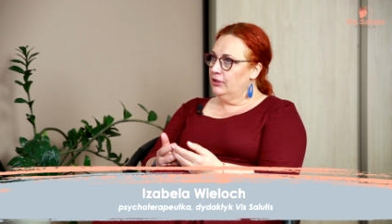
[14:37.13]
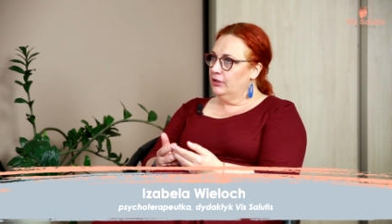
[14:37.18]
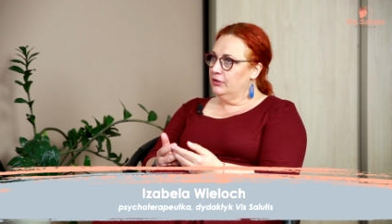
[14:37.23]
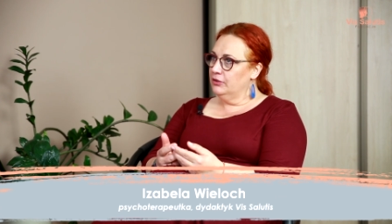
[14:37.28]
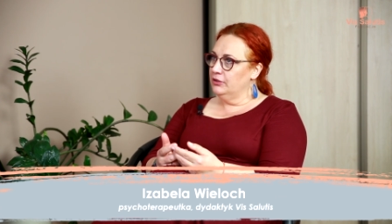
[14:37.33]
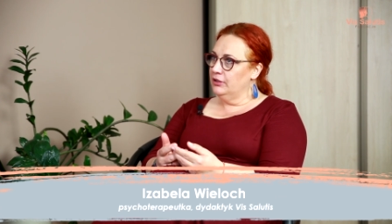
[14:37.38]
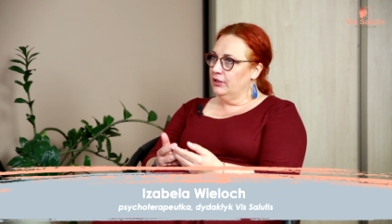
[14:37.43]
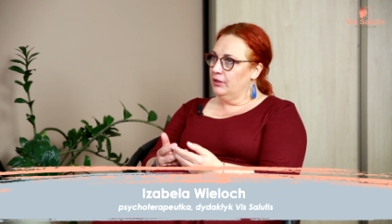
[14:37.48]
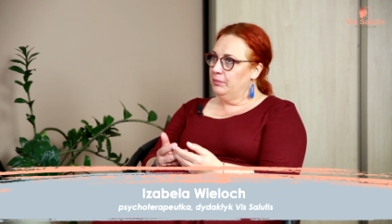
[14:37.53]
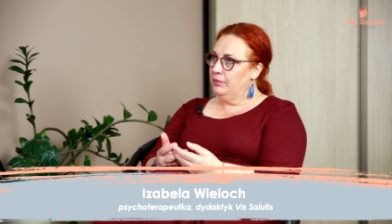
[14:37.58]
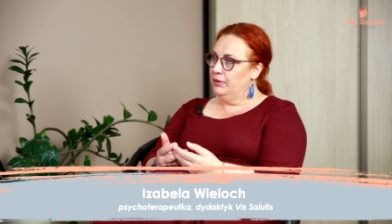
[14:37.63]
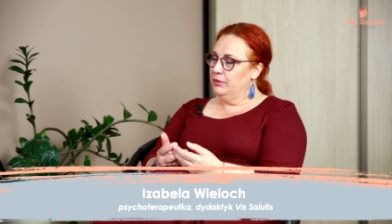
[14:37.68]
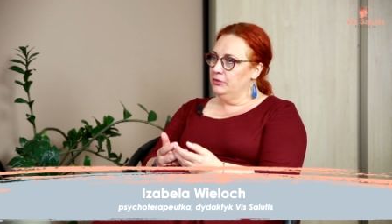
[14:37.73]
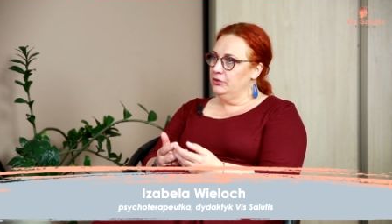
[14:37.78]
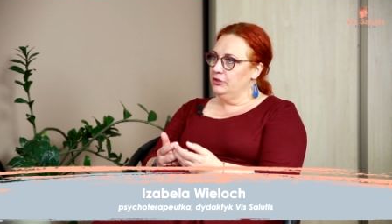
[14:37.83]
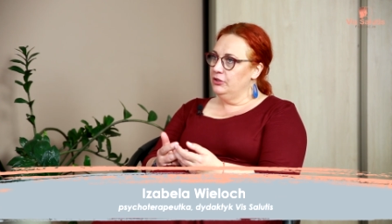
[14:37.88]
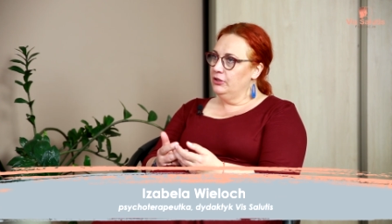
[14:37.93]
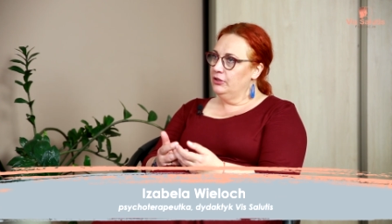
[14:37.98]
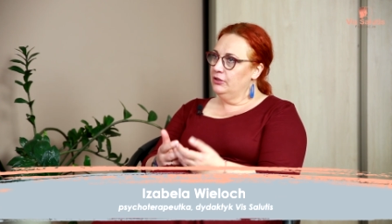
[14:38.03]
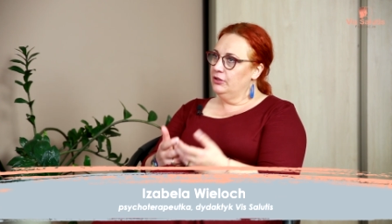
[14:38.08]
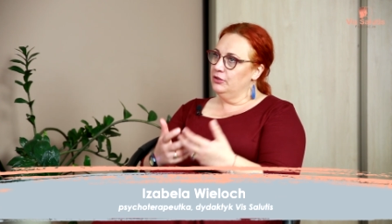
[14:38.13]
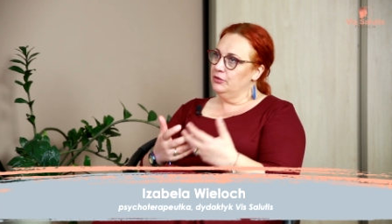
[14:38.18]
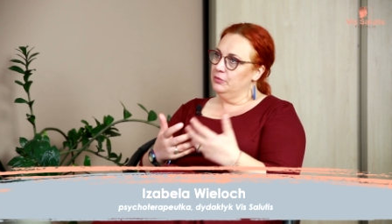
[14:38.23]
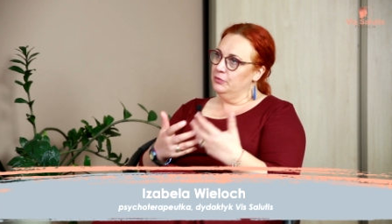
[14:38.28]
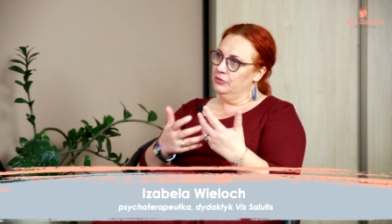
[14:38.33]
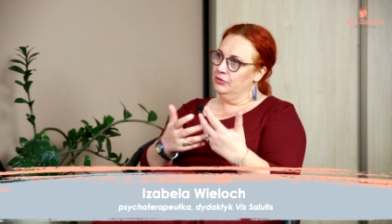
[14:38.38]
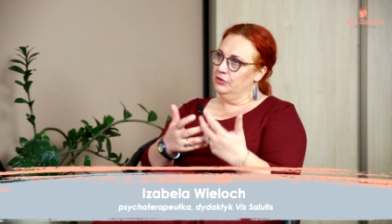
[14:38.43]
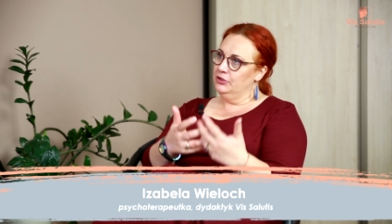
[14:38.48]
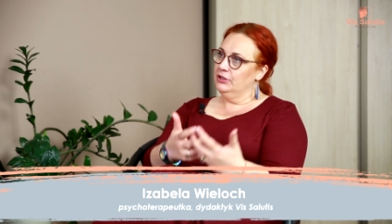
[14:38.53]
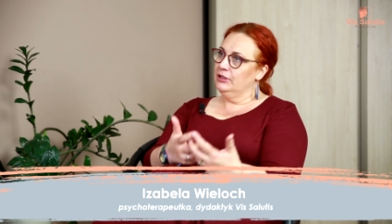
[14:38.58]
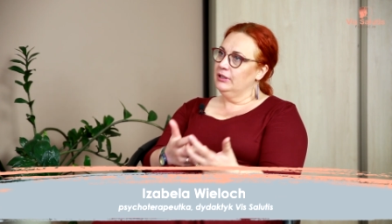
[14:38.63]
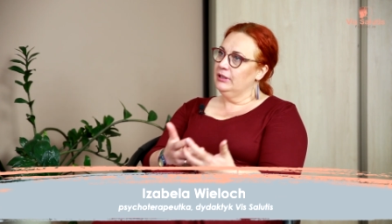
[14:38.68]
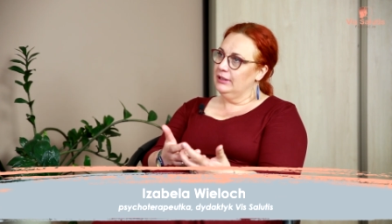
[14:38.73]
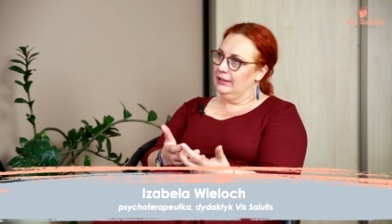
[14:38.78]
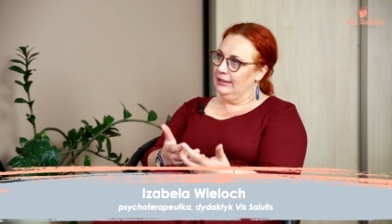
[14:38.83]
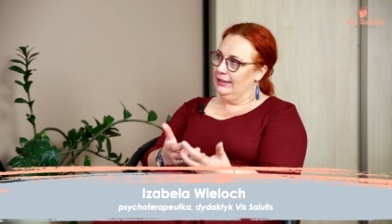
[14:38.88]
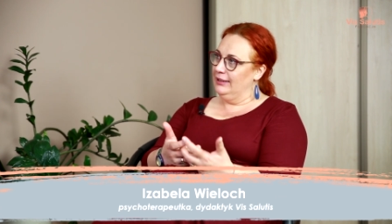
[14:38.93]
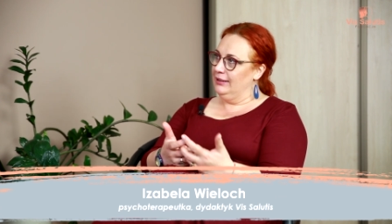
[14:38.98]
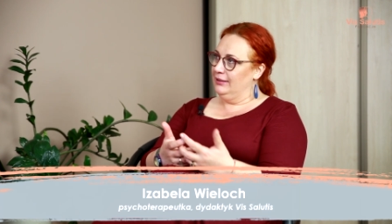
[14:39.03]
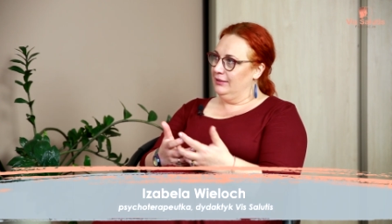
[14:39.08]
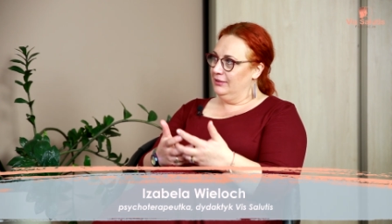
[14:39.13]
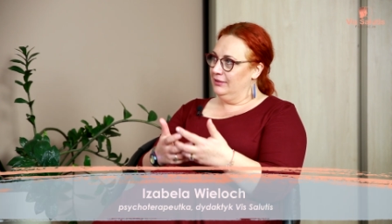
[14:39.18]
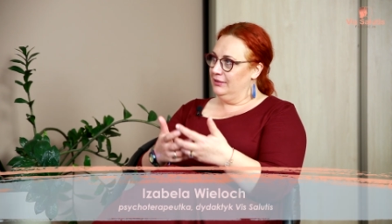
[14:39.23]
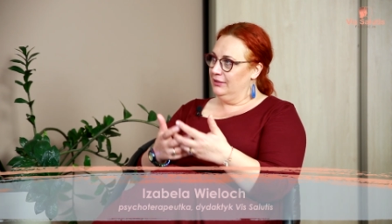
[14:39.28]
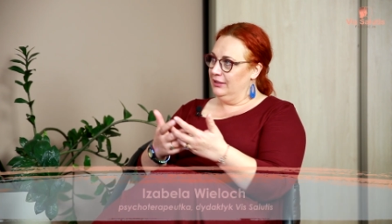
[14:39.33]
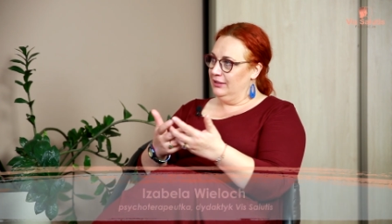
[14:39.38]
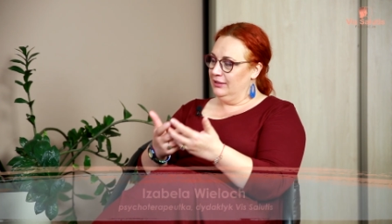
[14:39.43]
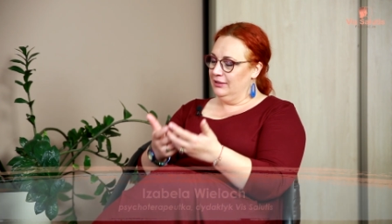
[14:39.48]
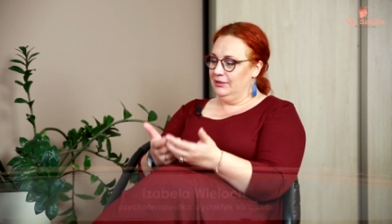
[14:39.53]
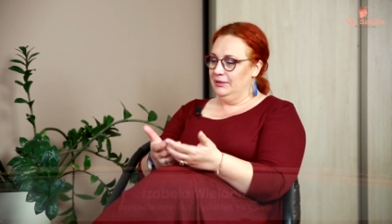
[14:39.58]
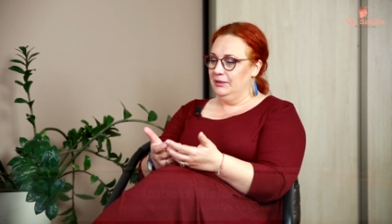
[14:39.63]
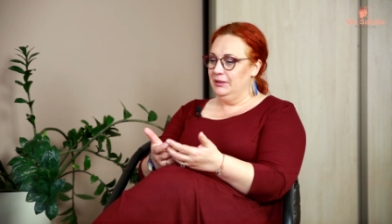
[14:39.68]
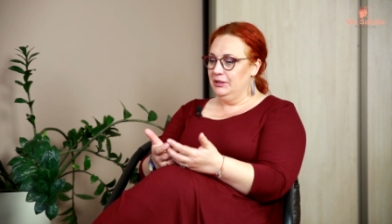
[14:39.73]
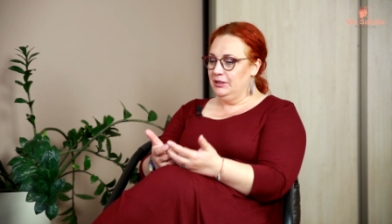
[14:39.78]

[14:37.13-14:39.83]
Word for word: jako terapeuci i też mówicie klient taki.